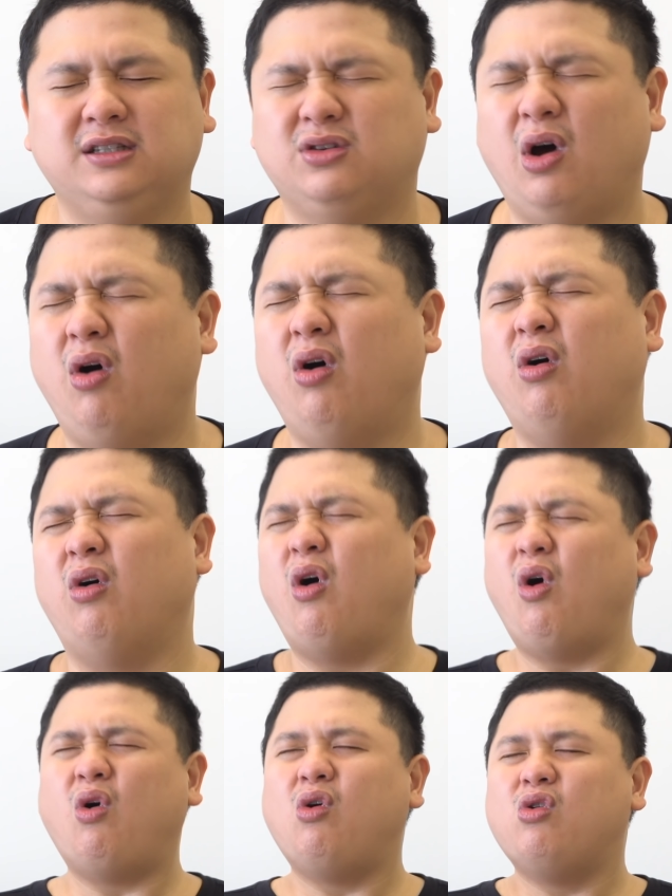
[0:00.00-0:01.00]
X trời
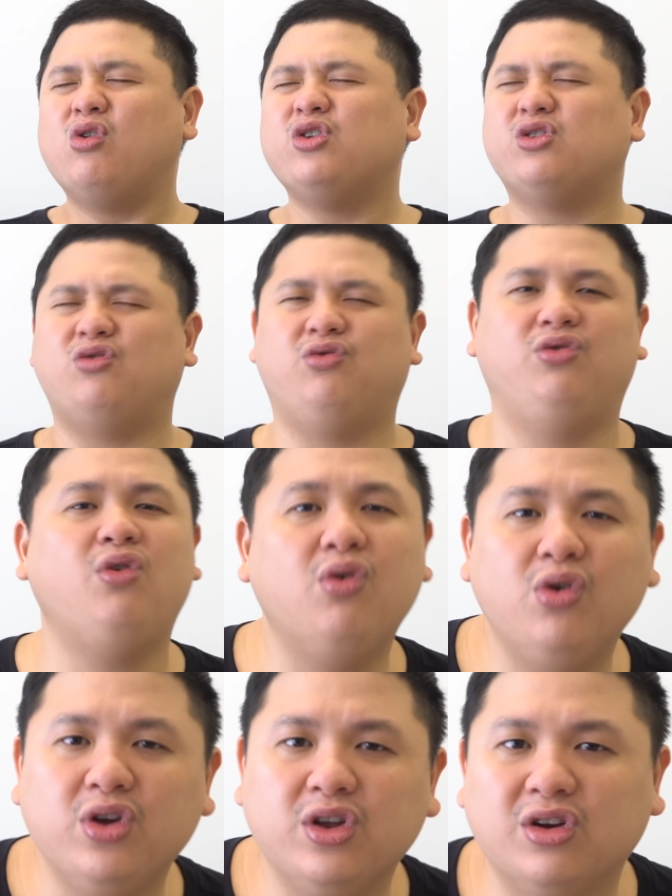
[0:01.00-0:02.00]
ơi nó
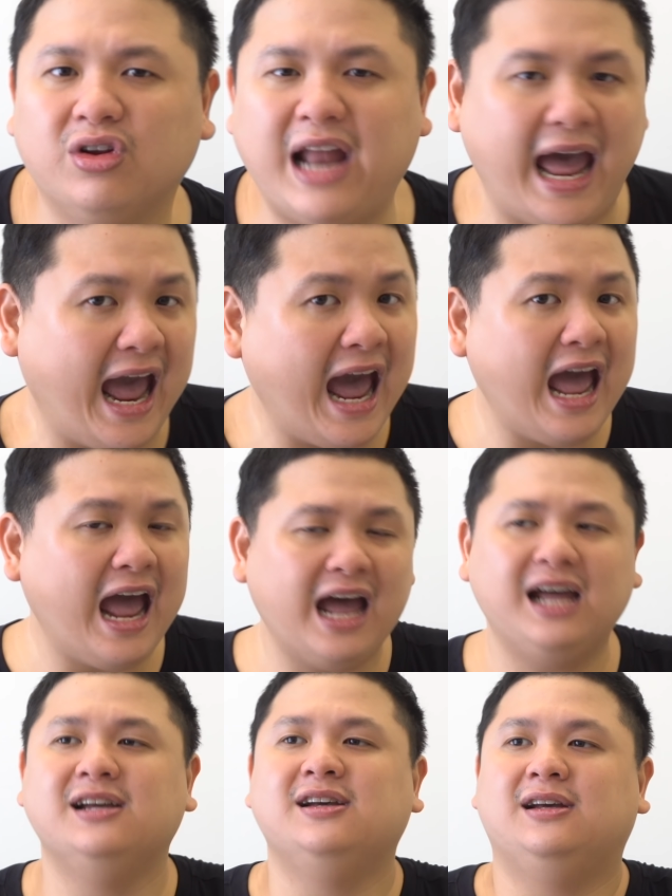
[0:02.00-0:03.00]
vui nó đã